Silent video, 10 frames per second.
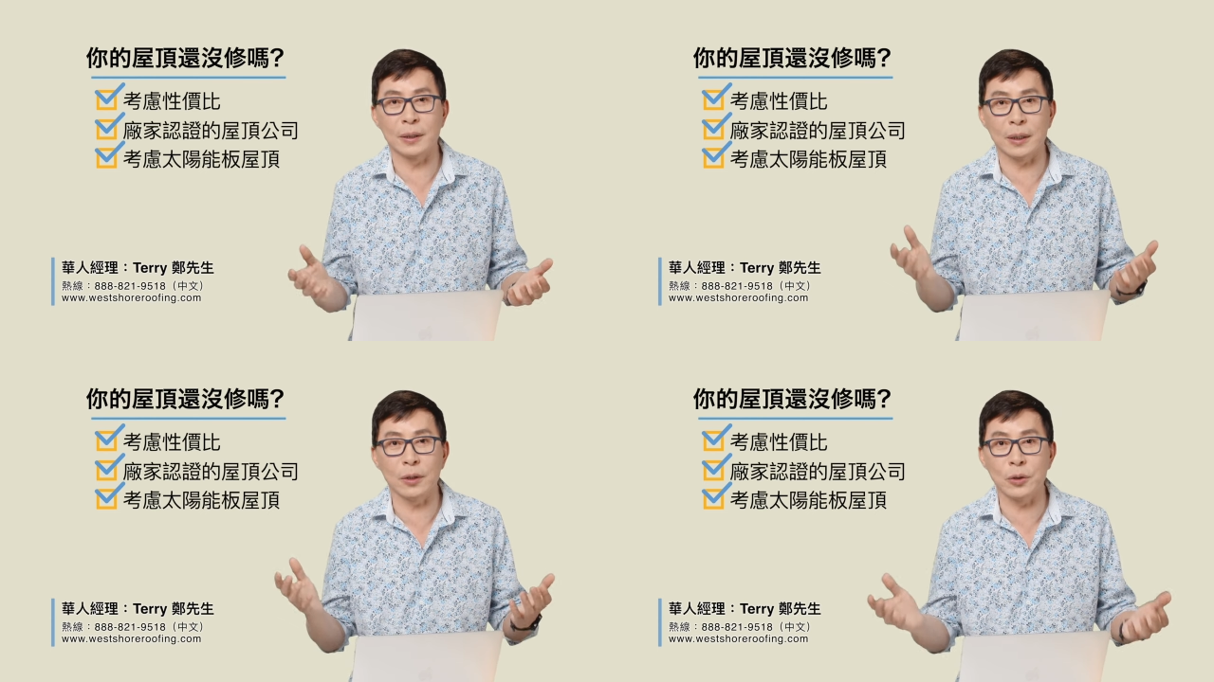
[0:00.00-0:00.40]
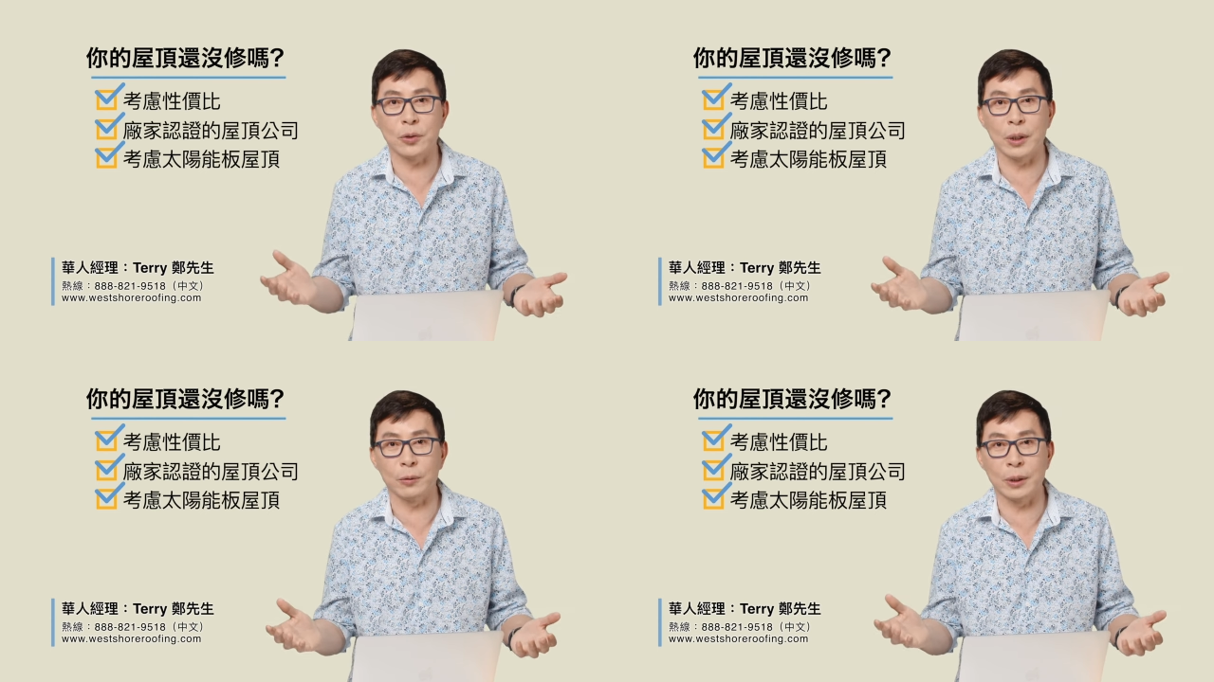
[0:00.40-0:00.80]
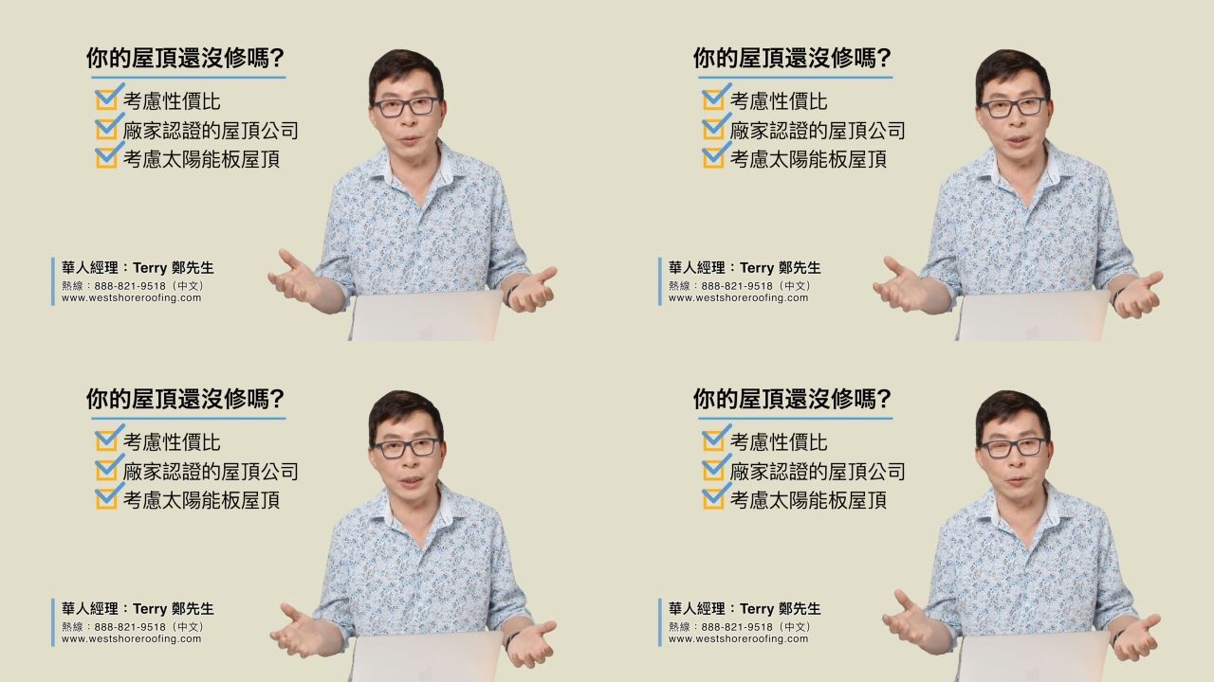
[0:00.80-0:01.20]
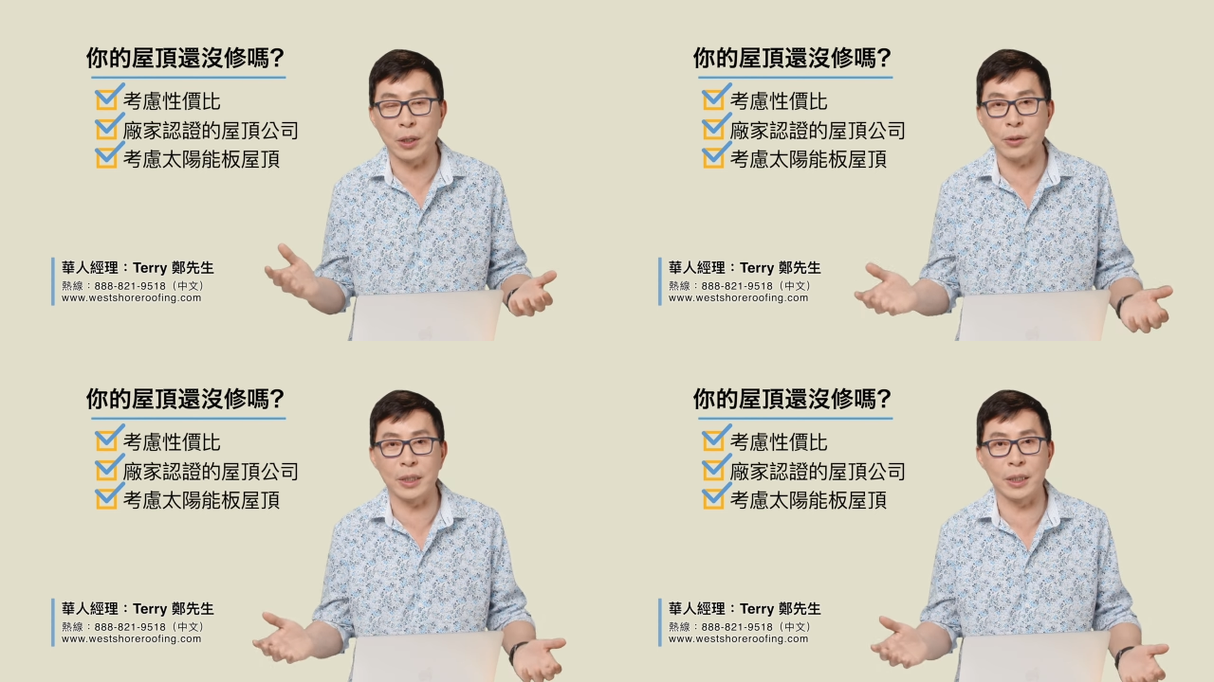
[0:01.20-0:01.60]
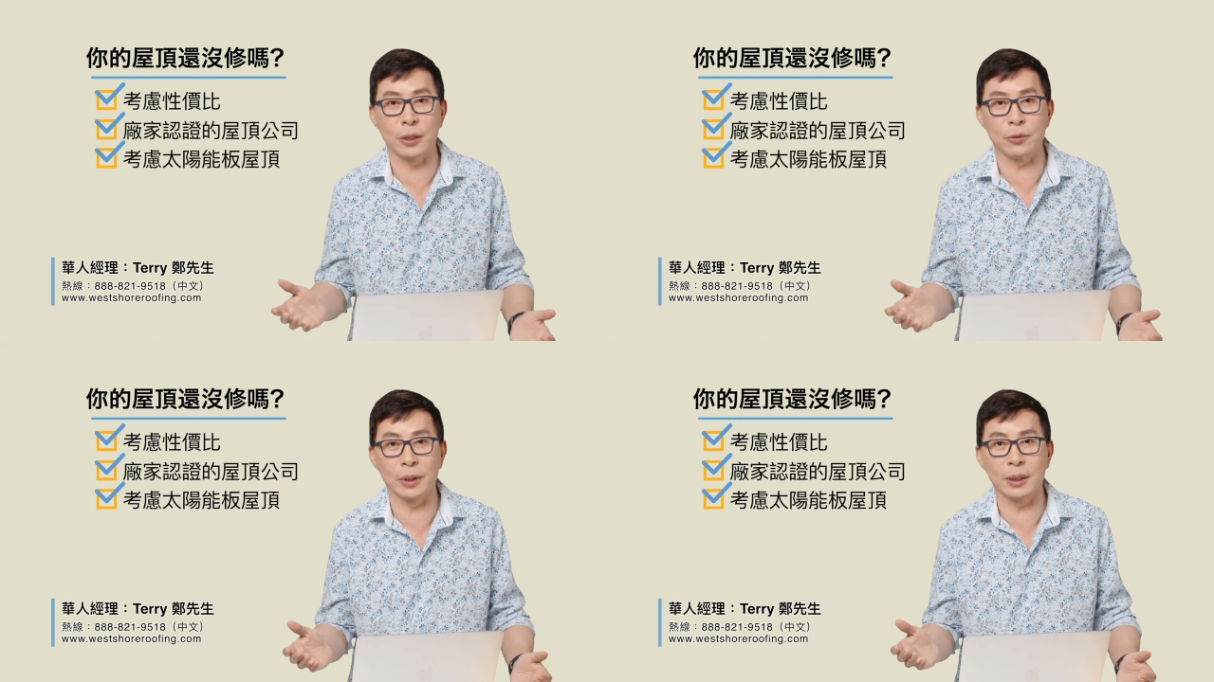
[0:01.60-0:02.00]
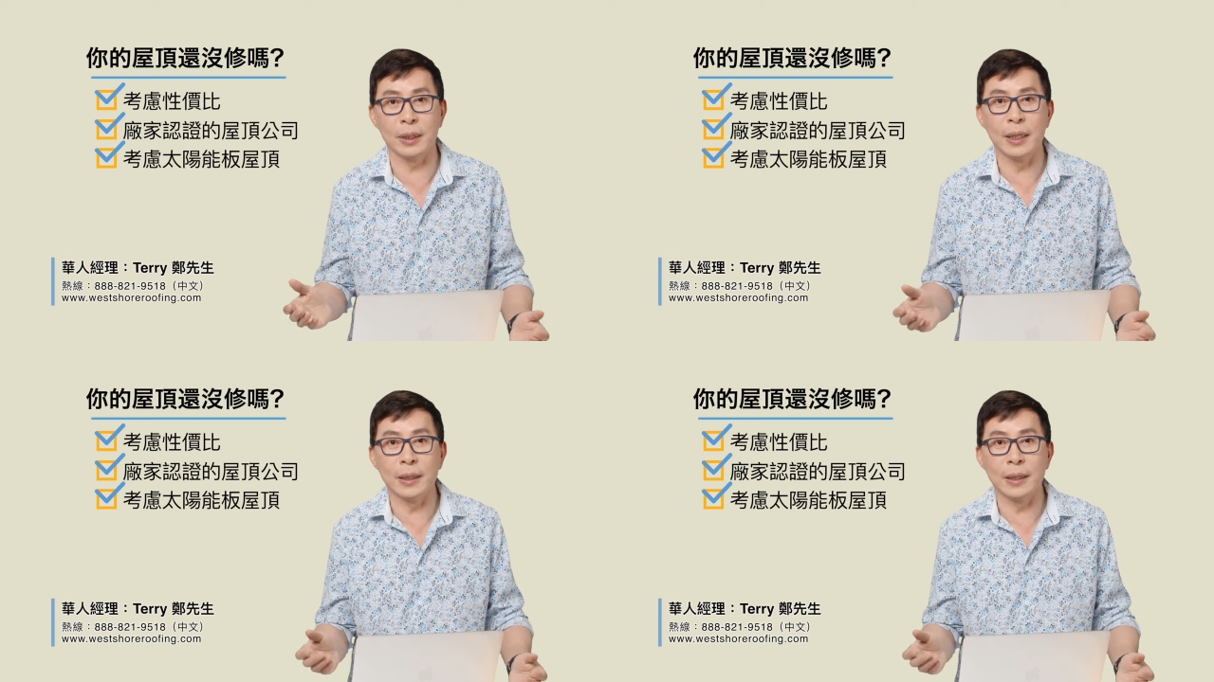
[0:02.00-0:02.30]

的漏水我的问题完全解决了。